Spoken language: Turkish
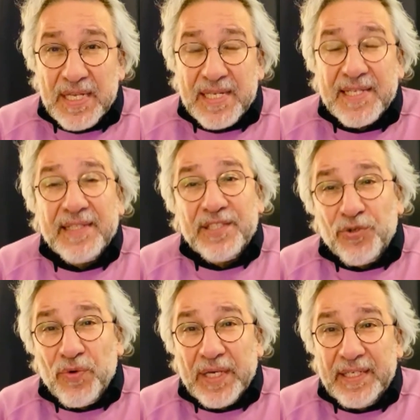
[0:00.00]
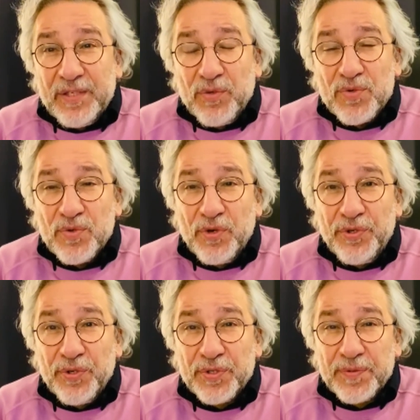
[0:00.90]
sınır güvenliği kozunu
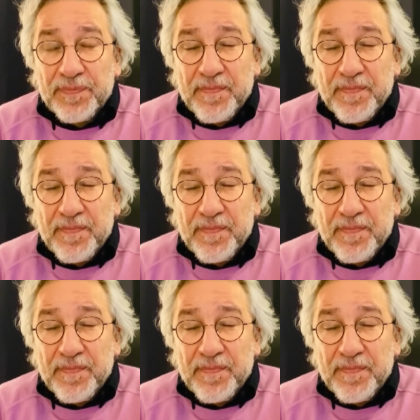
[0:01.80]
oynuyor.